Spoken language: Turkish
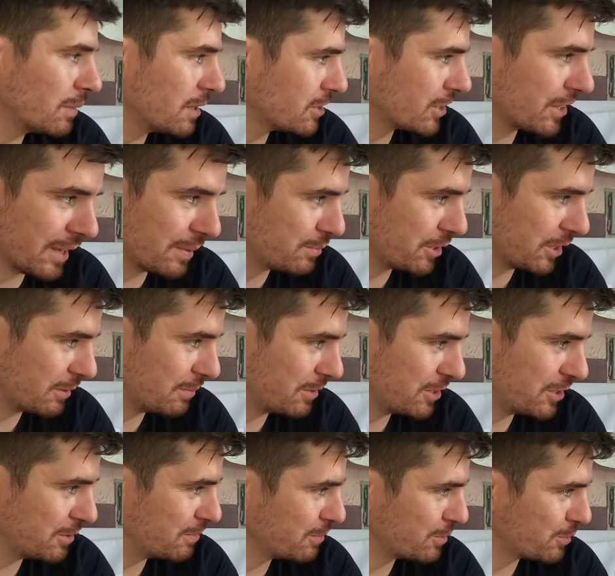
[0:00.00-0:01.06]
Başka yapacak bir
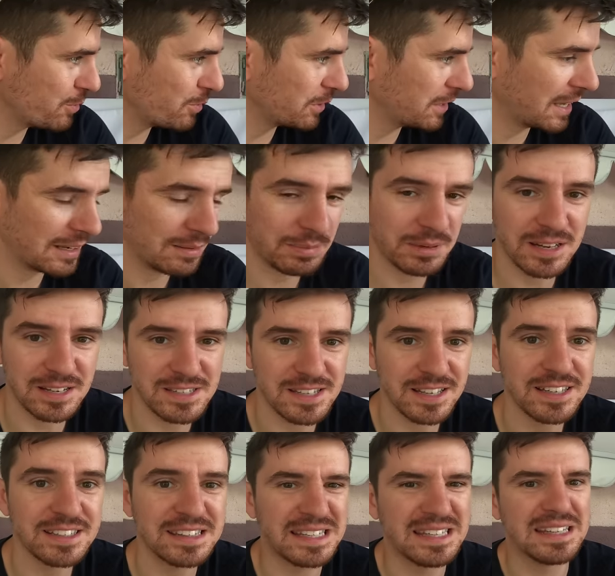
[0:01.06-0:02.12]
işimiz yok. Evet, yani biraz
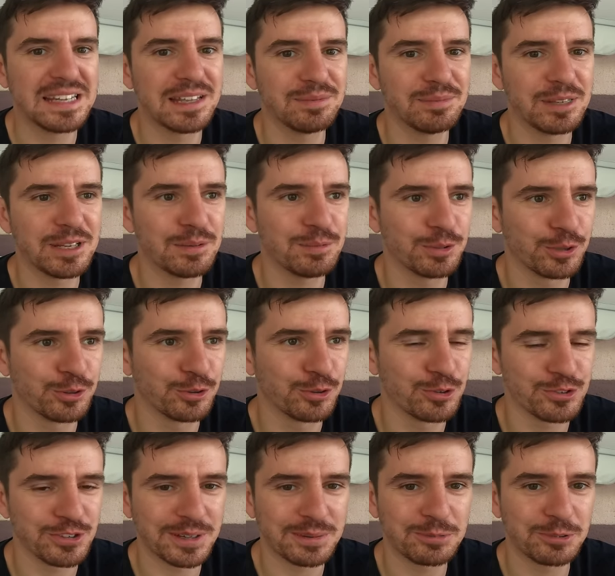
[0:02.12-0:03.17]
aynen. daha dinlenmeli bir gün
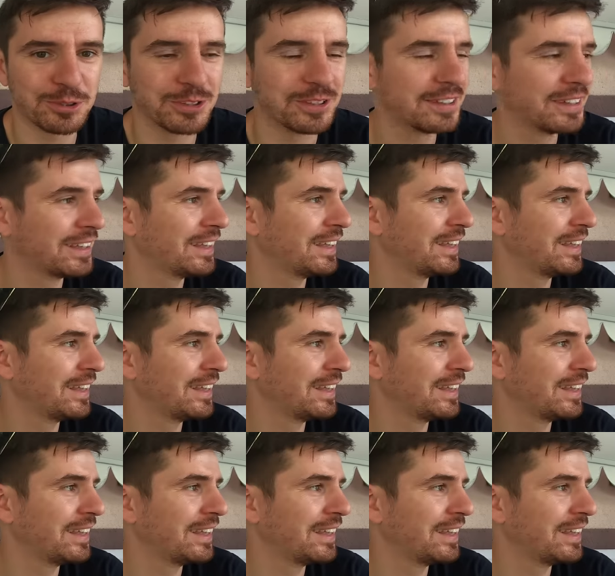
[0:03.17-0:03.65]
olacak bugün.